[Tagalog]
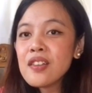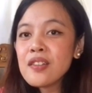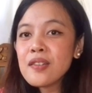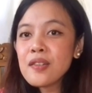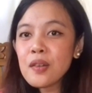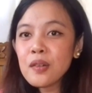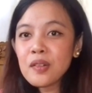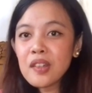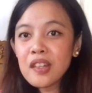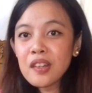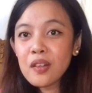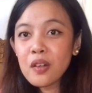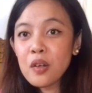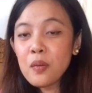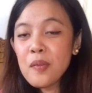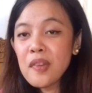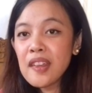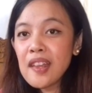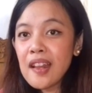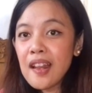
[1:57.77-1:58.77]
So, dito
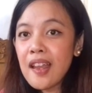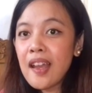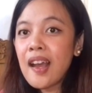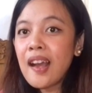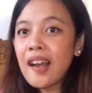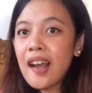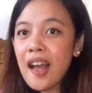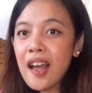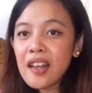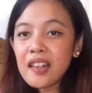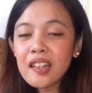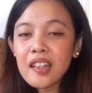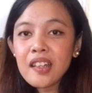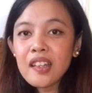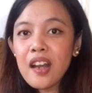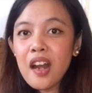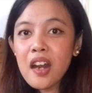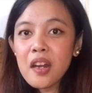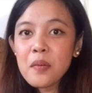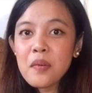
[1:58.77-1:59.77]
ko binili ang
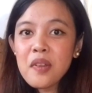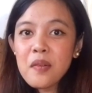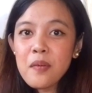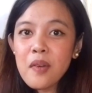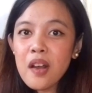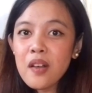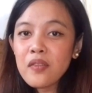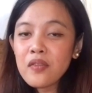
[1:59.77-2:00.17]
aking Army Bomb